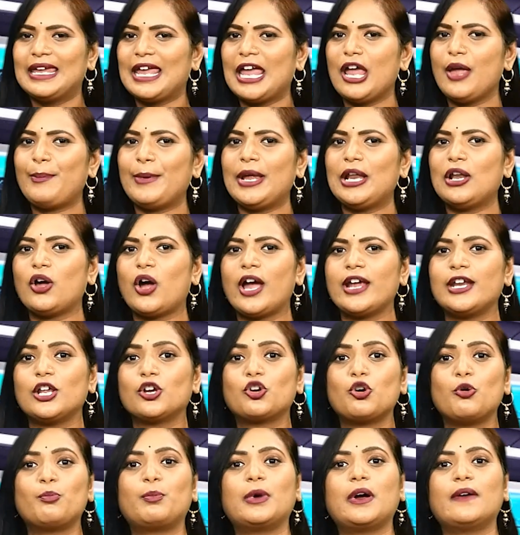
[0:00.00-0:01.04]
ఏపీలో
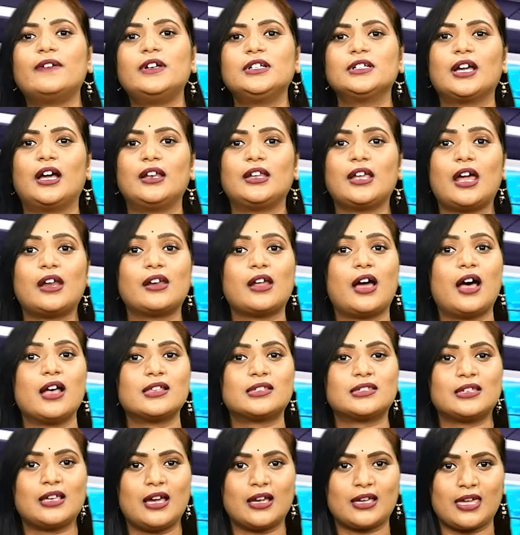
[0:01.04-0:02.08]
ఆయనకు పవన్ కళ్యాణ్
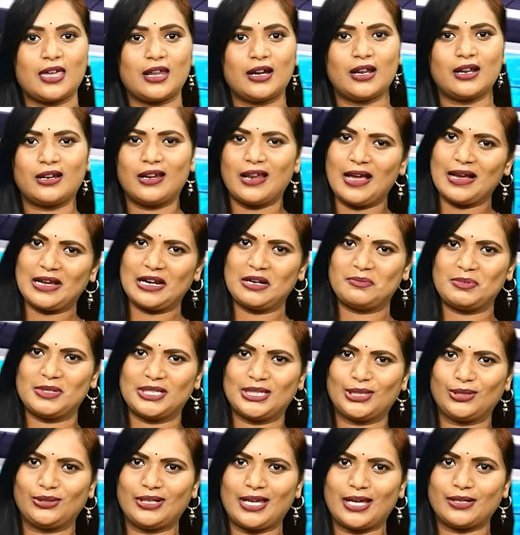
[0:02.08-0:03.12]
ఆశా కిరణంలా
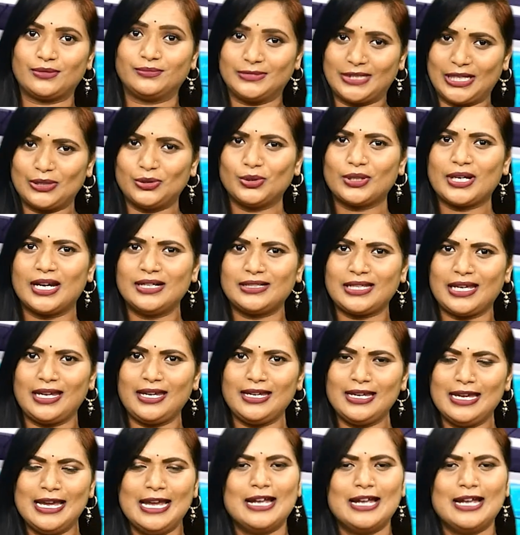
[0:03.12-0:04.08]
కనిపిస్తున్నారు ఎందుకంటే